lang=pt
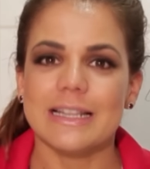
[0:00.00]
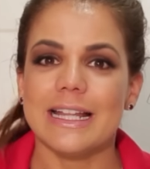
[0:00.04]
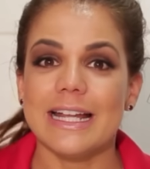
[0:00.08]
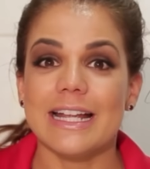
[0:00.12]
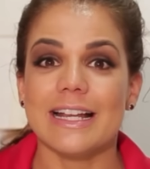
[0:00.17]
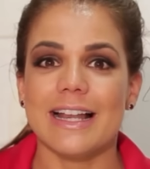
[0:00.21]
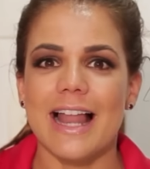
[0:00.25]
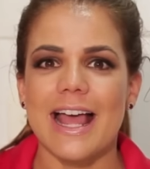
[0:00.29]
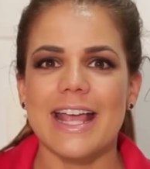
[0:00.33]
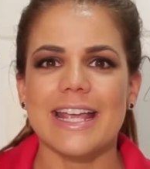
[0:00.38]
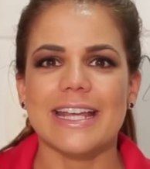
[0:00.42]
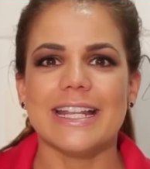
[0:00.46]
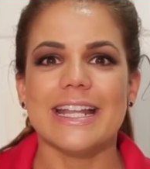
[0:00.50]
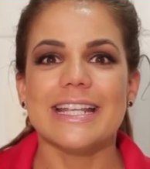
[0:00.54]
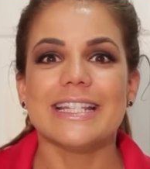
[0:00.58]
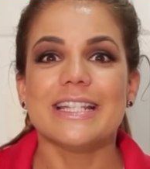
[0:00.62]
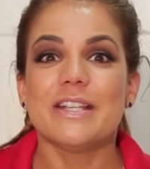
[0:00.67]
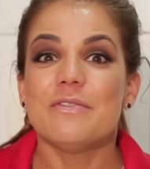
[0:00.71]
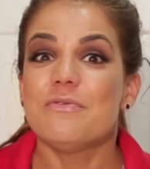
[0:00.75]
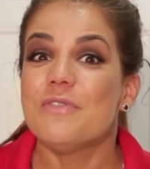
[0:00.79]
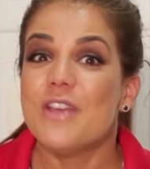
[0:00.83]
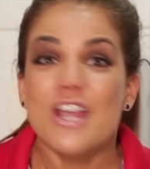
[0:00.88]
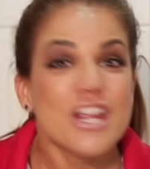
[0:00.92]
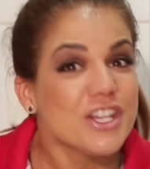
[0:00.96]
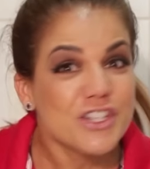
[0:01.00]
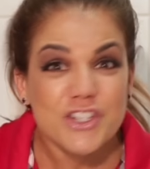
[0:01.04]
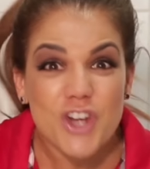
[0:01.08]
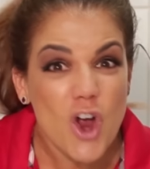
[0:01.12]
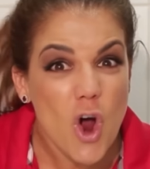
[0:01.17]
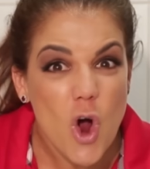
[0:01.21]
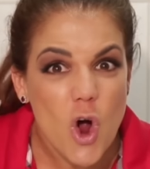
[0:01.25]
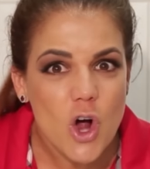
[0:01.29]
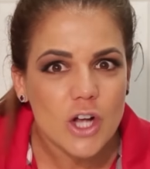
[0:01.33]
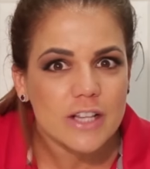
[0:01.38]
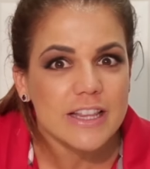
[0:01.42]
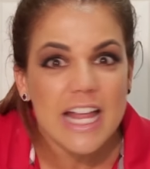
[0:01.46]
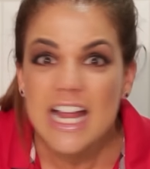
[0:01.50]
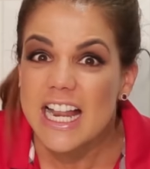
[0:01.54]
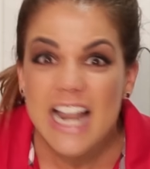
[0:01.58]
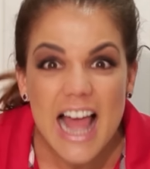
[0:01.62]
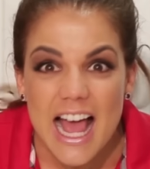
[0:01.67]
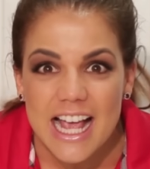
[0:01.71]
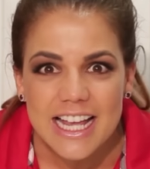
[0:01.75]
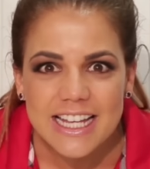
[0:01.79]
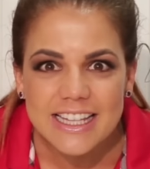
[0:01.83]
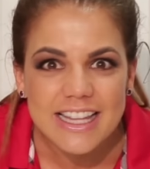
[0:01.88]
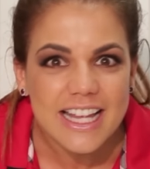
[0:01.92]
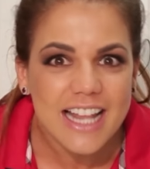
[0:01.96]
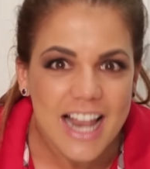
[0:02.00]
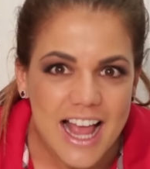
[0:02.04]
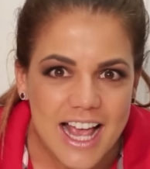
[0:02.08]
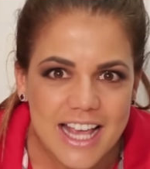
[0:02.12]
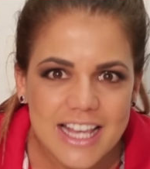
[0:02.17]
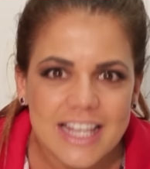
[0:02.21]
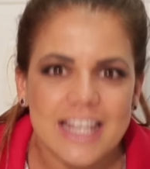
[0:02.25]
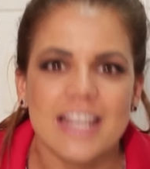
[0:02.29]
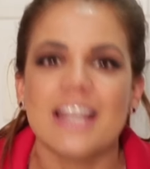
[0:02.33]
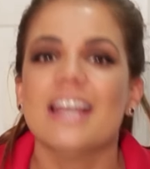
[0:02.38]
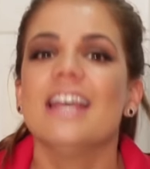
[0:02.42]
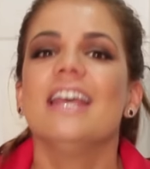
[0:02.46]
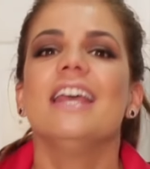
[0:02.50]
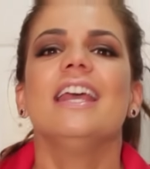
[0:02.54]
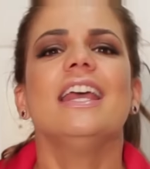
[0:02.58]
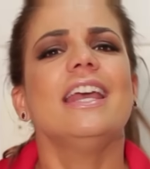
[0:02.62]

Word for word: Deem like nesse vídeo, deem like, deem like